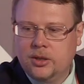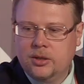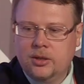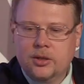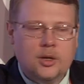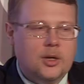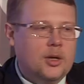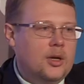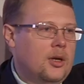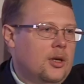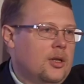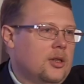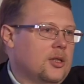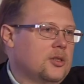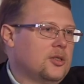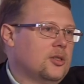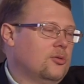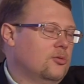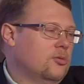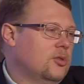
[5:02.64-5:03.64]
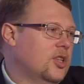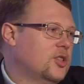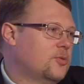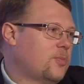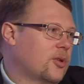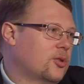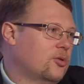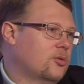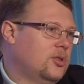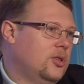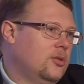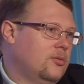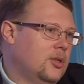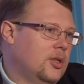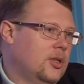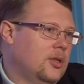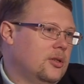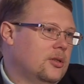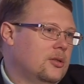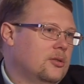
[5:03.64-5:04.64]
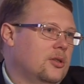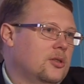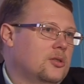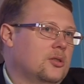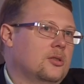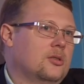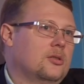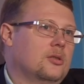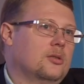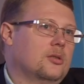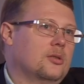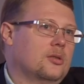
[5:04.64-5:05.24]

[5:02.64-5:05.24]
да. Значит, ну есть продуктивные, значит,